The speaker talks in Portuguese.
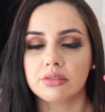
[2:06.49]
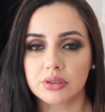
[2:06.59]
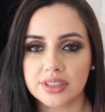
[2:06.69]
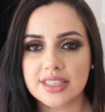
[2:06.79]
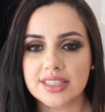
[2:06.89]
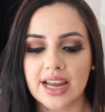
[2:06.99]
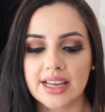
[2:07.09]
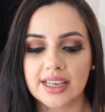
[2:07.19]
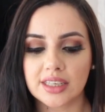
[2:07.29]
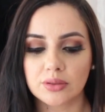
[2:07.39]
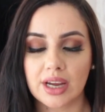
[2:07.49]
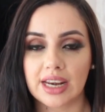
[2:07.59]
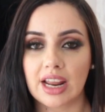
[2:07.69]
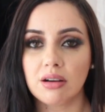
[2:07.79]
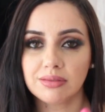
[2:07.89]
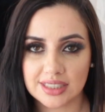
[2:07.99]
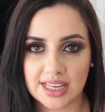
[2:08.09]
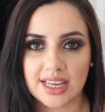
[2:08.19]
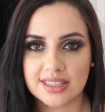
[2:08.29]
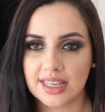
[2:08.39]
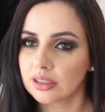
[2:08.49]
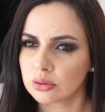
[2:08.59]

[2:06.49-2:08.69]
vou testar ele aqui no canal, fazer resenha